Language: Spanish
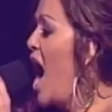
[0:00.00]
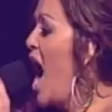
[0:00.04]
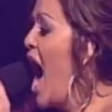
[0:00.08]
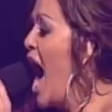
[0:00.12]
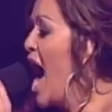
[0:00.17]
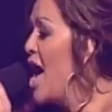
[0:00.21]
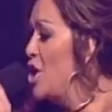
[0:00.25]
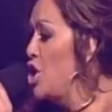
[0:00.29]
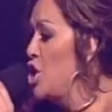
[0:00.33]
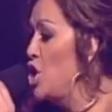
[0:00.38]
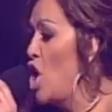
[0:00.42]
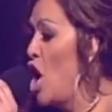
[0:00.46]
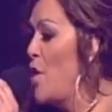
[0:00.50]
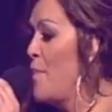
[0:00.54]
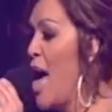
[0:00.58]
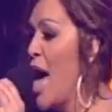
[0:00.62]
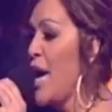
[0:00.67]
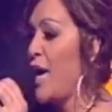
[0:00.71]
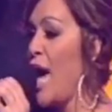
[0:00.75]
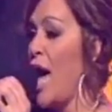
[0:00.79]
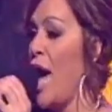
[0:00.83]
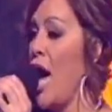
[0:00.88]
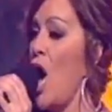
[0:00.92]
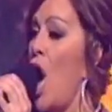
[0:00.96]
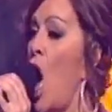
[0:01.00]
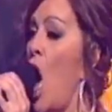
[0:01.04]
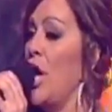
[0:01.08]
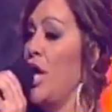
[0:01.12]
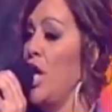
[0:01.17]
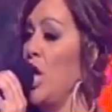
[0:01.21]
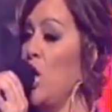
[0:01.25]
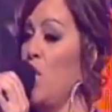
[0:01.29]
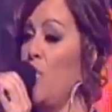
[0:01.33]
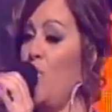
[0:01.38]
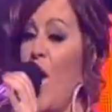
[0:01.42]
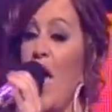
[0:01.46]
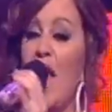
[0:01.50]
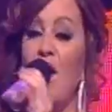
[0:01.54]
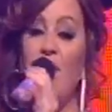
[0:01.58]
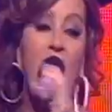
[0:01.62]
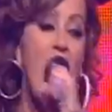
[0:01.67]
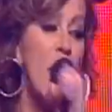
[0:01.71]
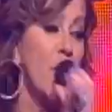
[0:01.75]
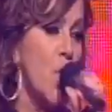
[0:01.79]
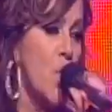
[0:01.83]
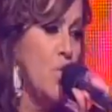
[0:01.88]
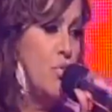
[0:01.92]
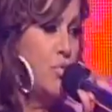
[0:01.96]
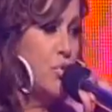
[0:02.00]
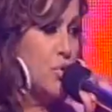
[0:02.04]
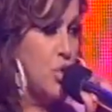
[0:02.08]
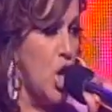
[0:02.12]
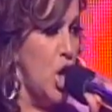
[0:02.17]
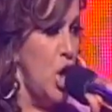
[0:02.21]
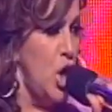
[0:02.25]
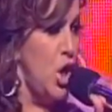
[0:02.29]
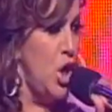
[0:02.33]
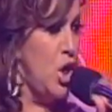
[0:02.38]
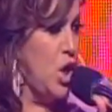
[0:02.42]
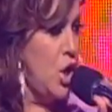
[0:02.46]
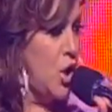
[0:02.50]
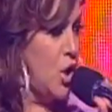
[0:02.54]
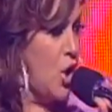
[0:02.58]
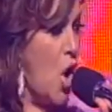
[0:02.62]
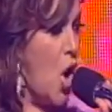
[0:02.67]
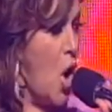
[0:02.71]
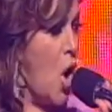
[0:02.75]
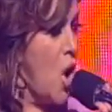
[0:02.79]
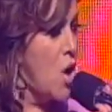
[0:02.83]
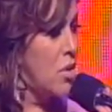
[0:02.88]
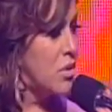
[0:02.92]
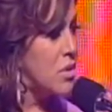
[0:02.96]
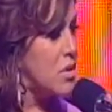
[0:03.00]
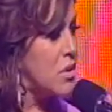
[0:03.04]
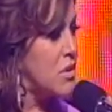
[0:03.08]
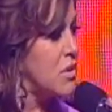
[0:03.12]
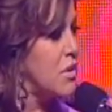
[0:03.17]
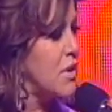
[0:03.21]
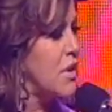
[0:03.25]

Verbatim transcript: no pudo faltar nuestra diva de la banda, Jenny Rivera, quien fue